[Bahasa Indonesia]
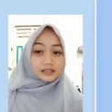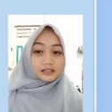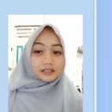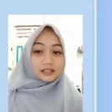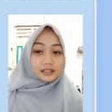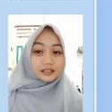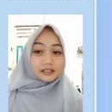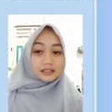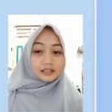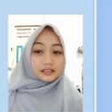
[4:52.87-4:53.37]

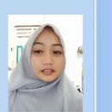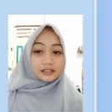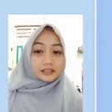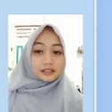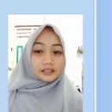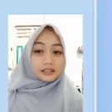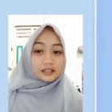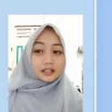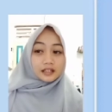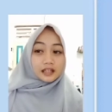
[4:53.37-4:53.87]

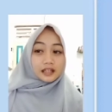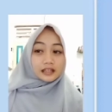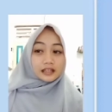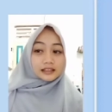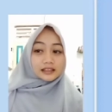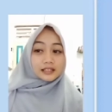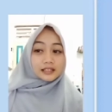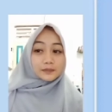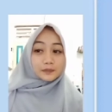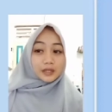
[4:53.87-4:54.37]
Jadi,
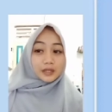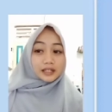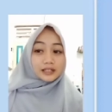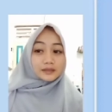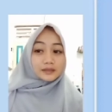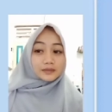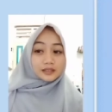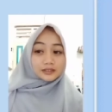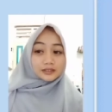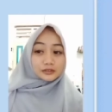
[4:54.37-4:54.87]
tanpa
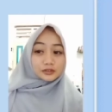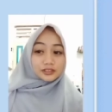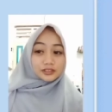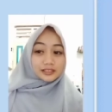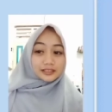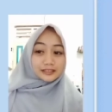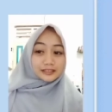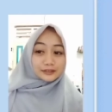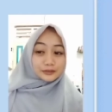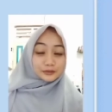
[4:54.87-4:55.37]
ada maksud
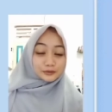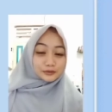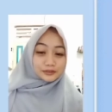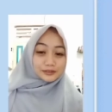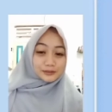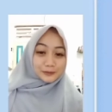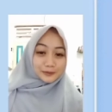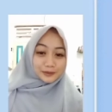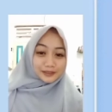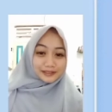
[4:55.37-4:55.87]
tertentu,
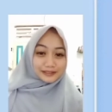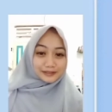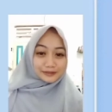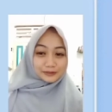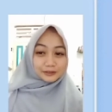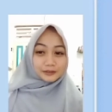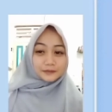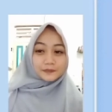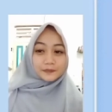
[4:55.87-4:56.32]
seperti itu.